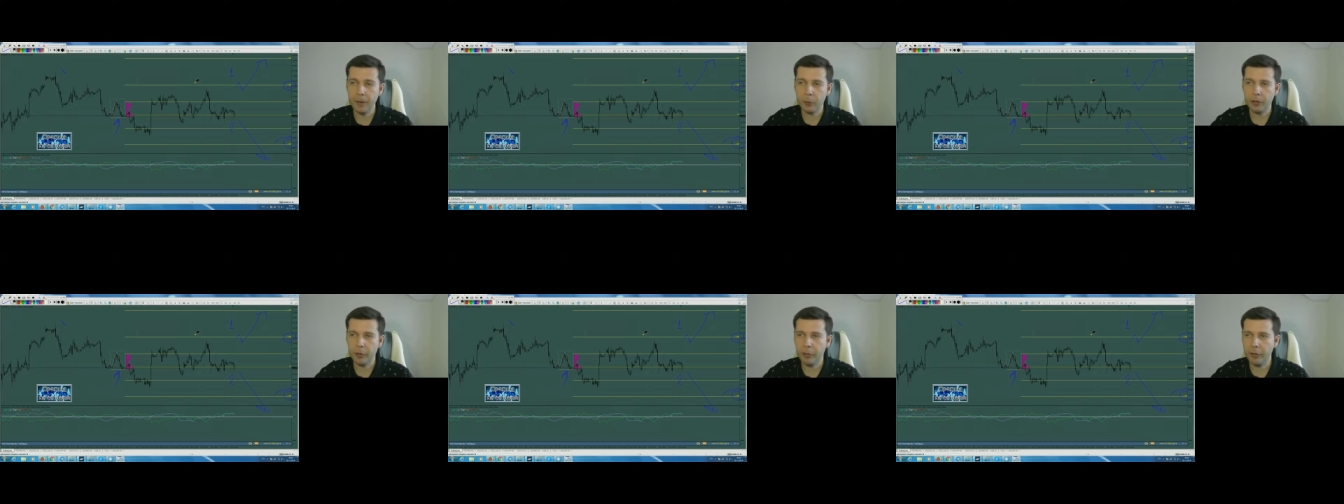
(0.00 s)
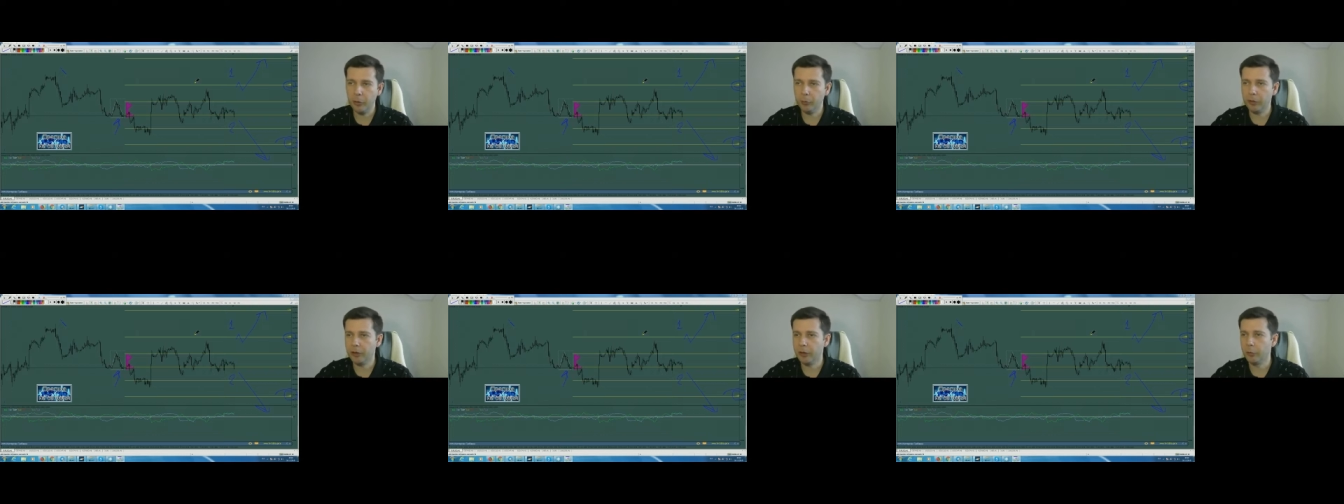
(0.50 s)
Куда пойдем,
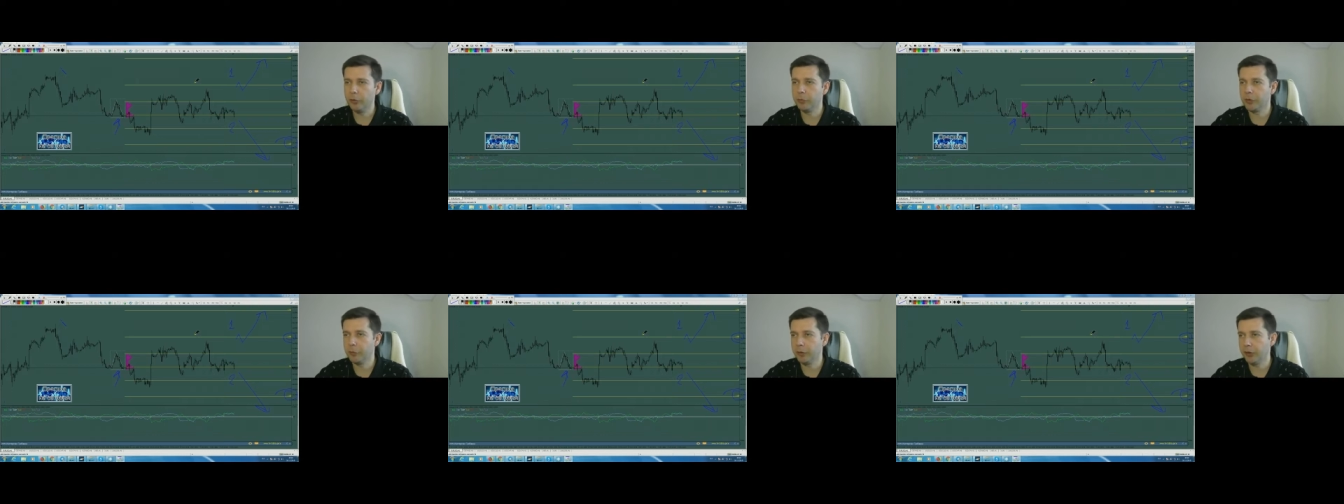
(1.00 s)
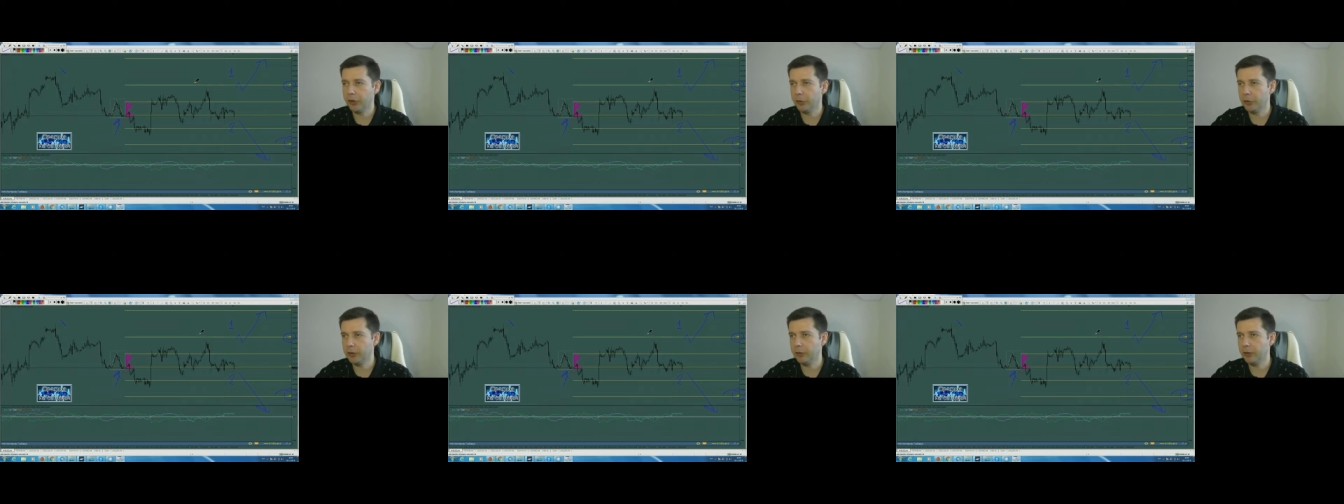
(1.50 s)
тогда будем смотреть. То
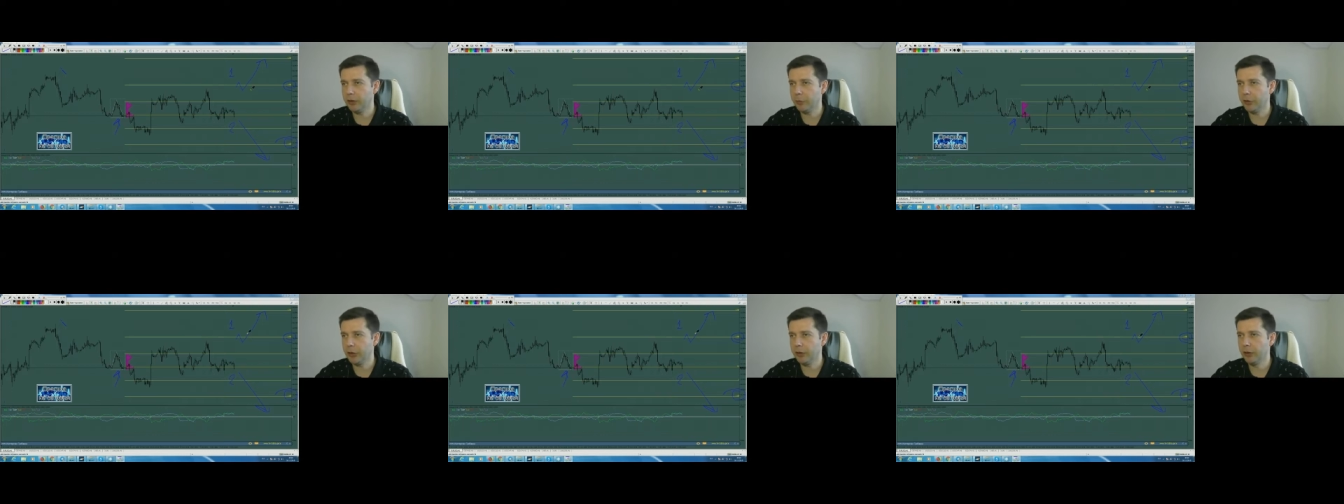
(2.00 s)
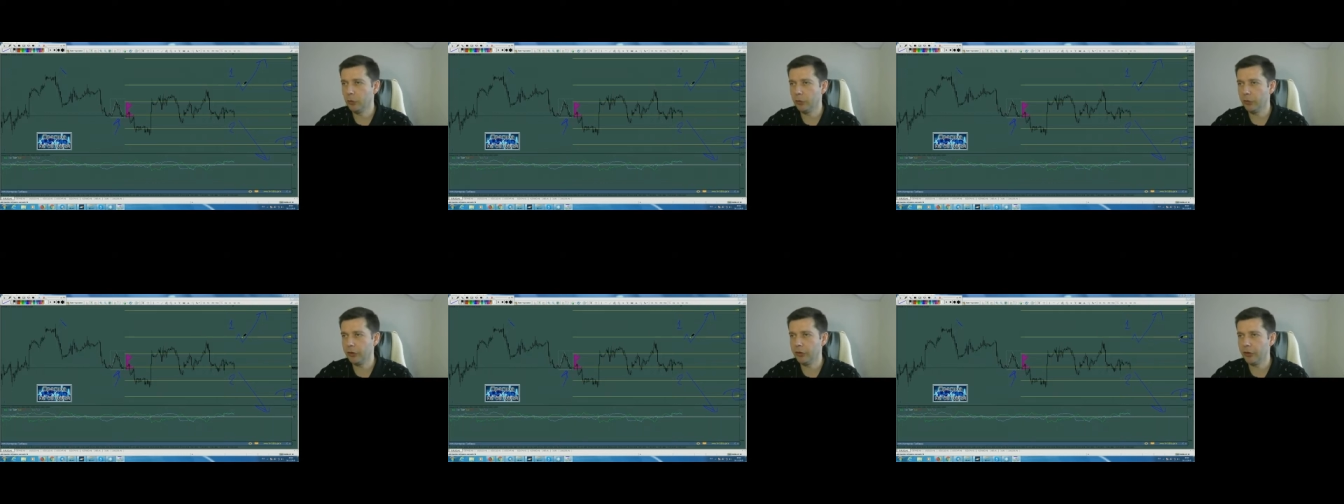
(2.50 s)
есть главное добежать до
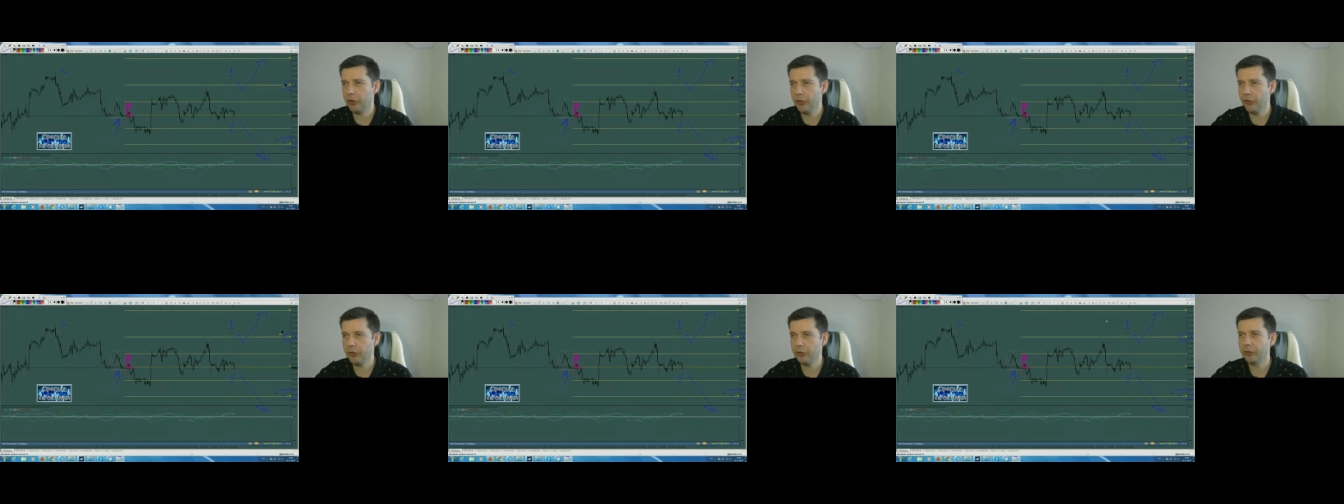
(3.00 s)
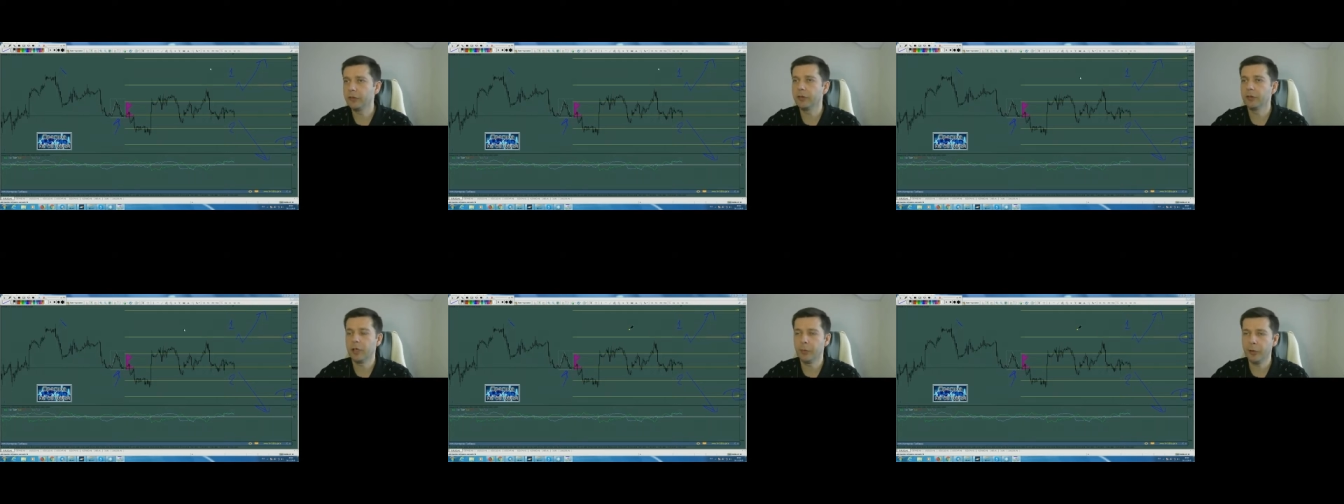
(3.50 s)
уровня 1.6,
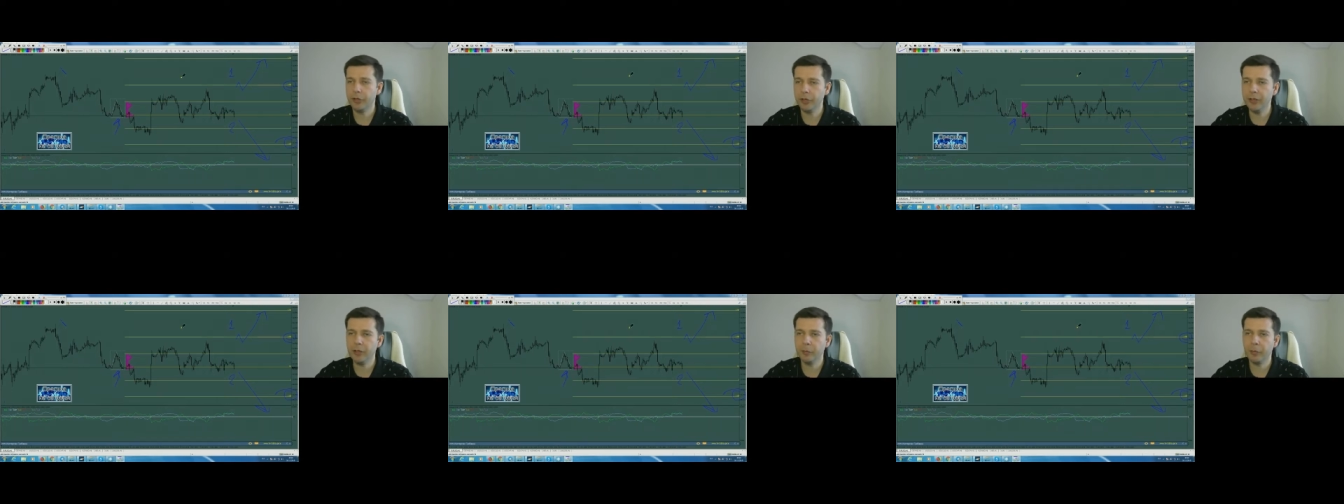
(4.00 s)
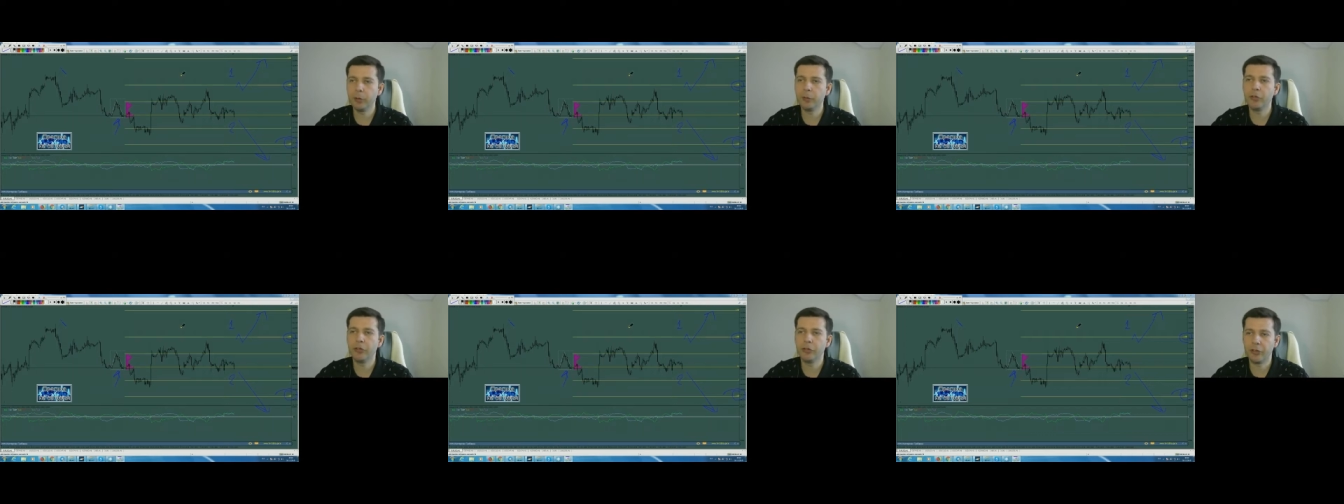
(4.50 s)
определиться,
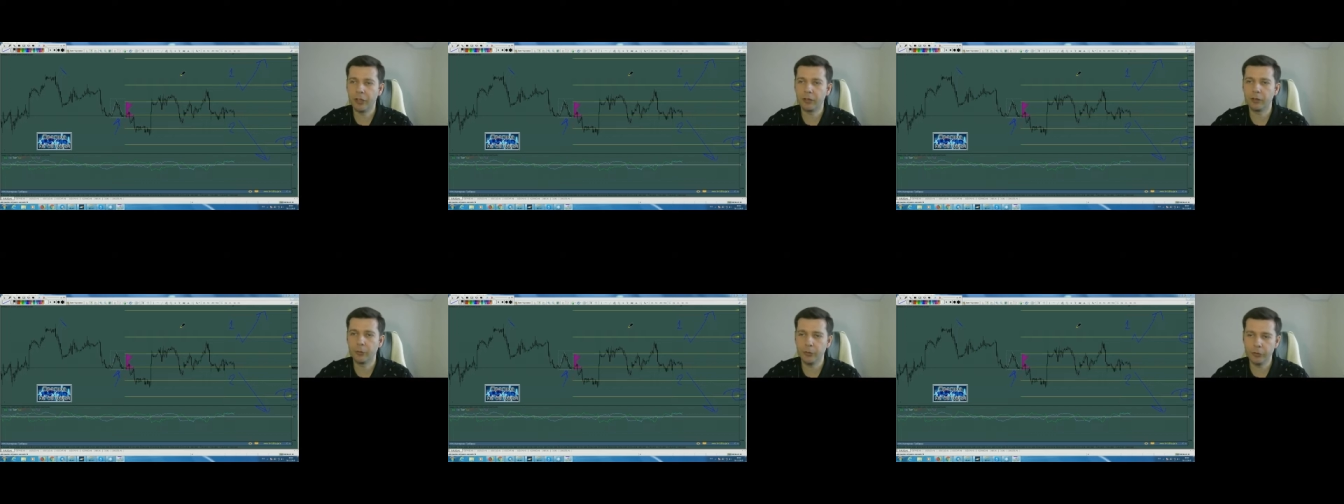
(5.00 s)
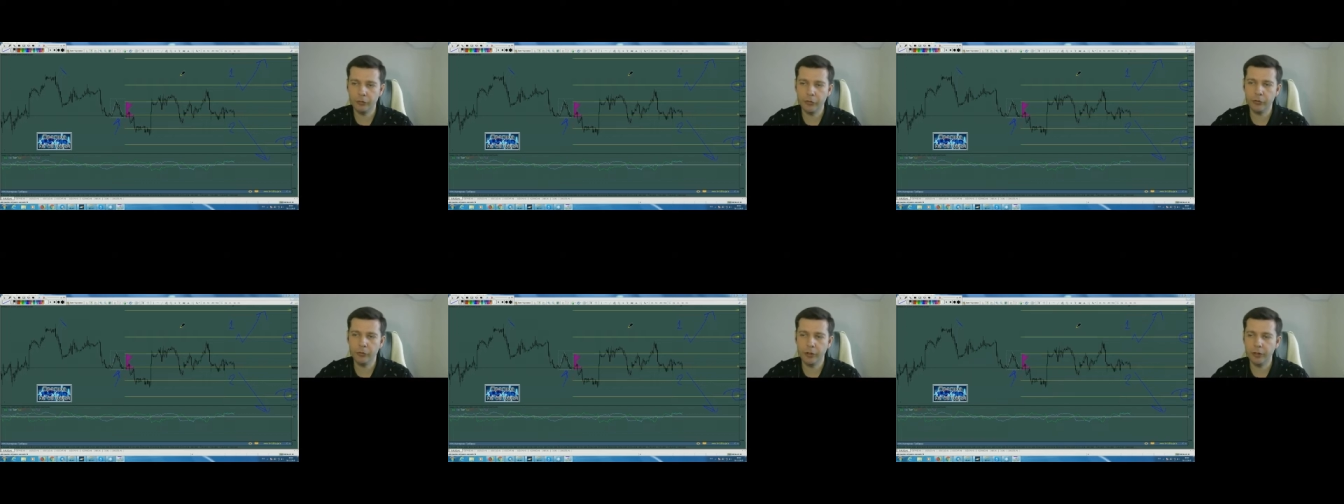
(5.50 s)
получить стартовую
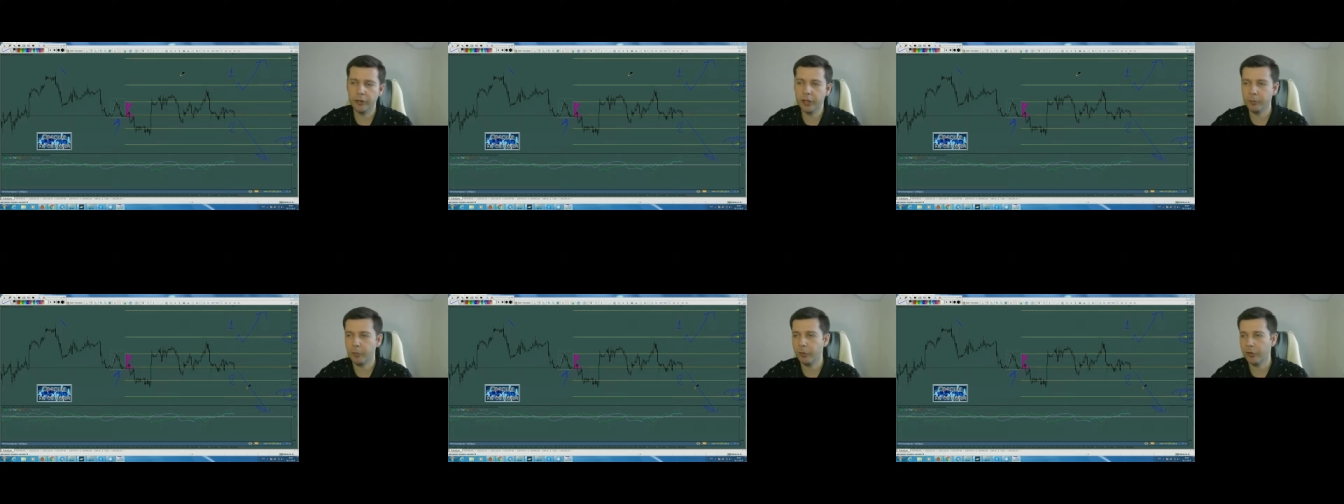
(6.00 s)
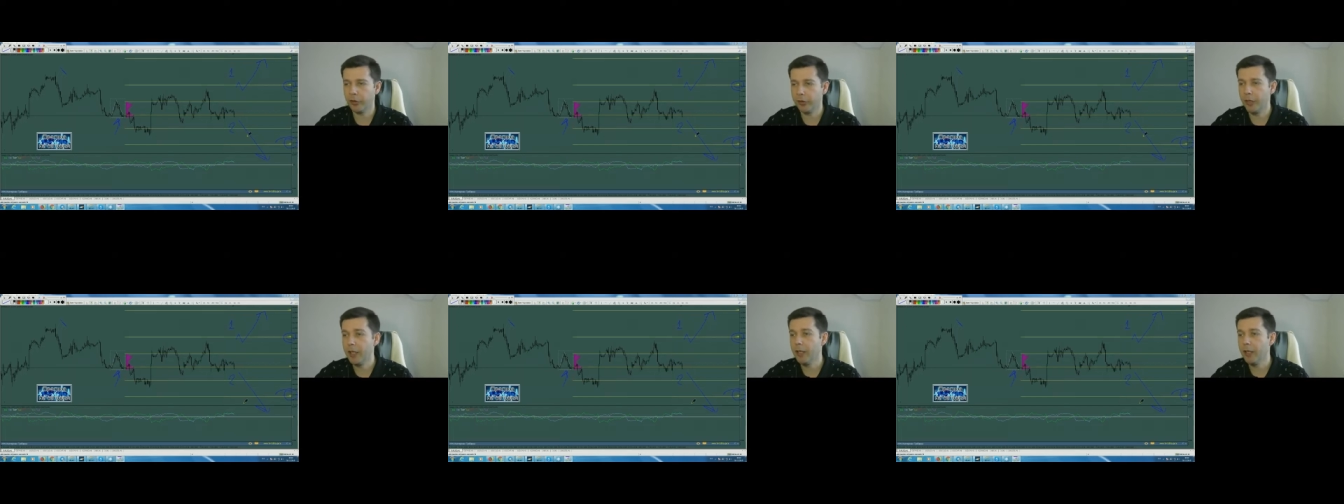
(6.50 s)
свечу и дальше побежать.